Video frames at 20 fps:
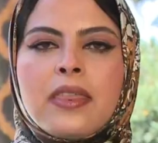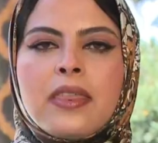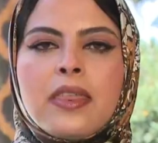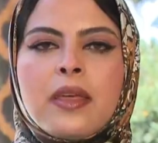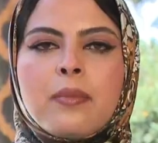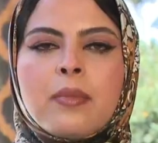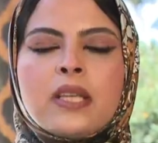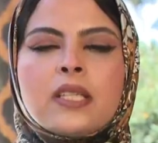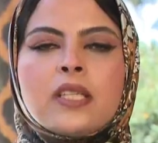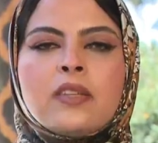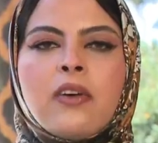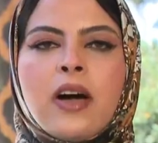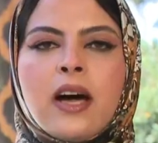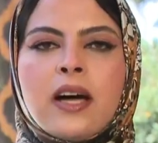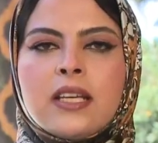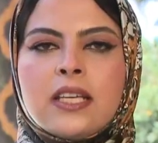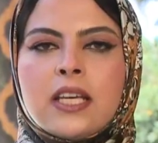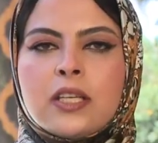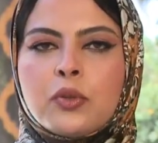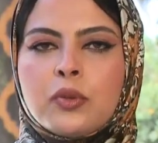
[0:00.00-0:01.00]
نظمت
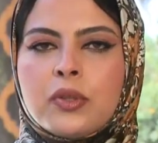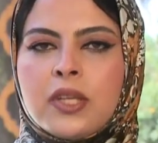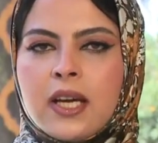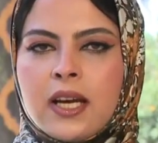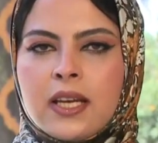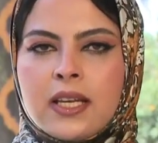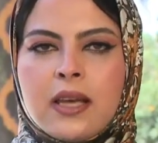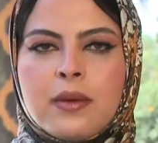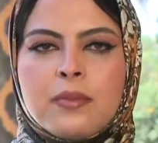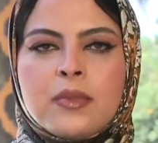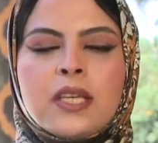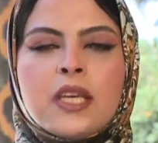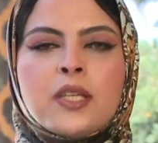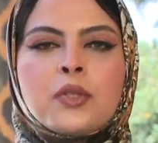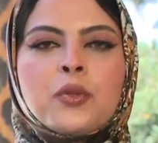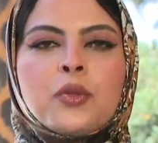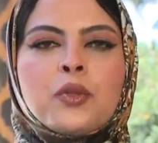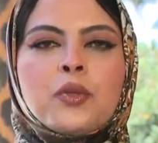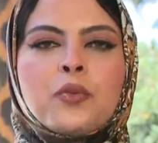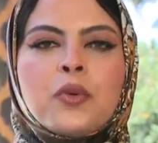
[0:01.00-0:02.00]
فعالية إعلامية
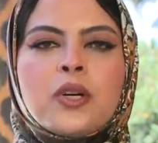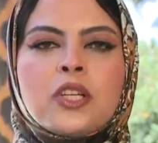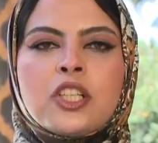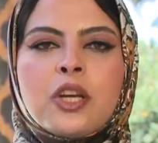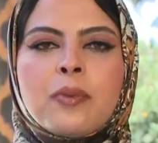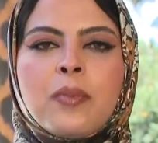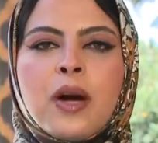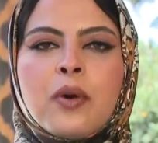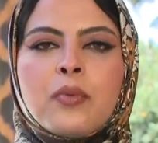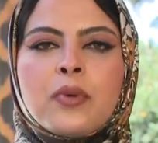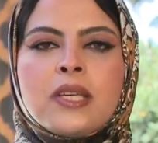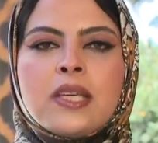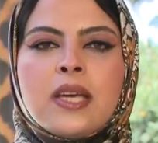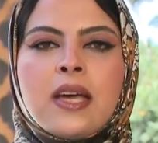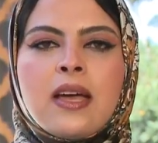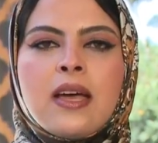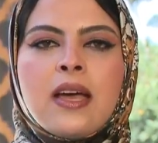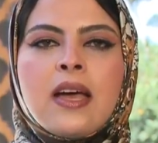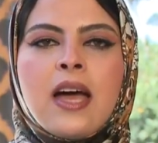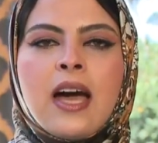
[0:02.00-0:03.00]

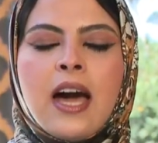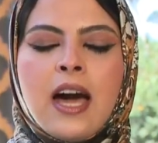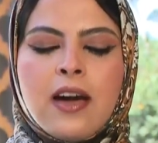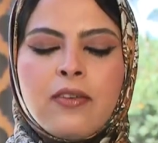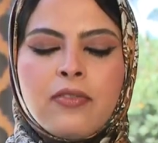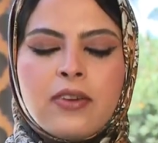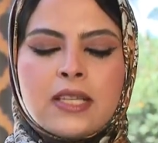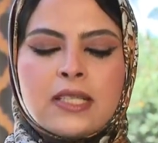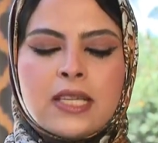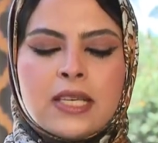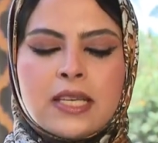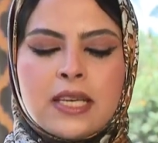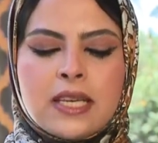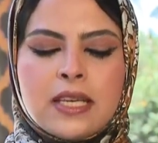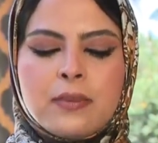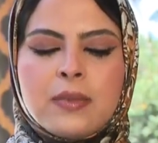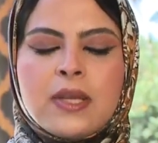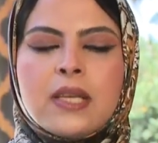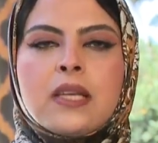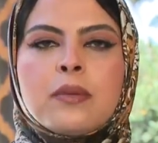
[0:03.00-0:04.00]
وجمعوية حفل
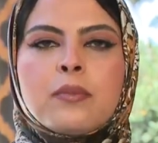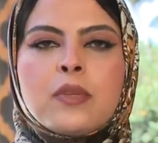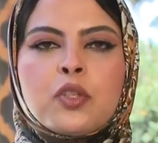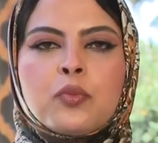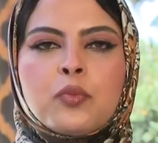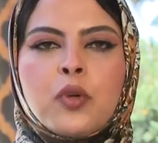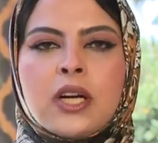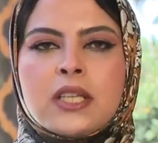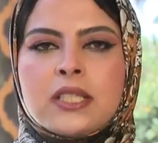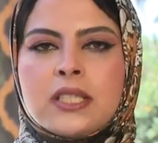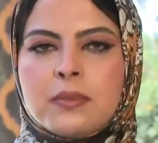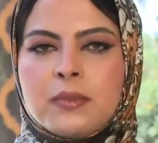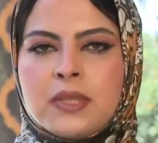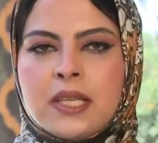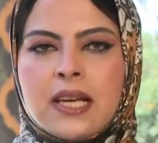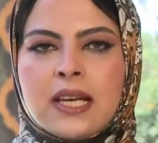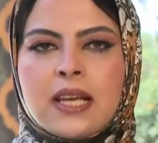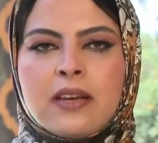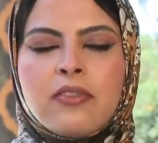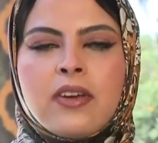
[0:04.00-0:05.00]
تكريم لمجموعة
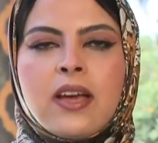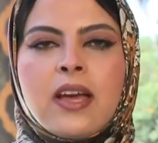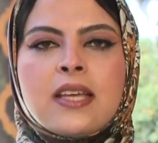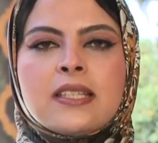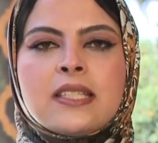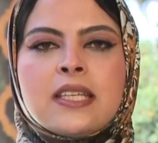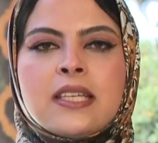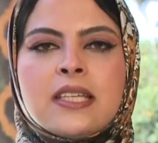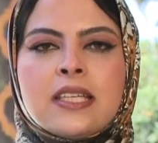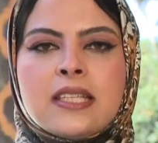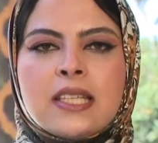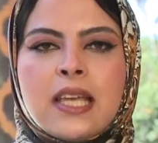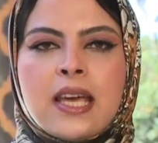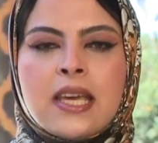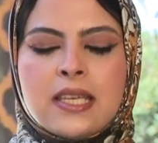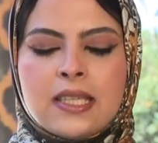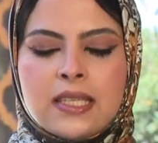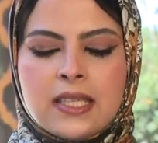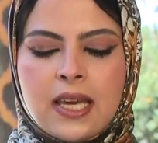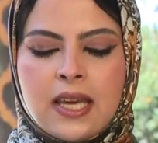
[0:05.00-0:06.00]
من الكفاءات
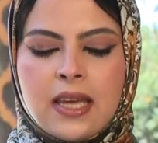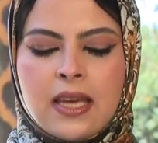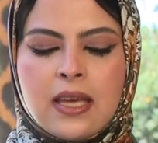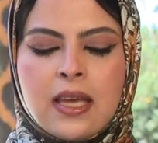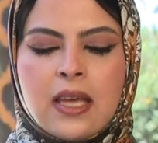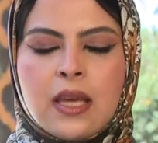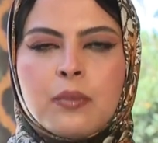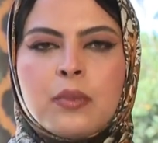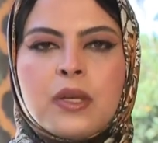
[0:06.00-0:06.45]
النسائية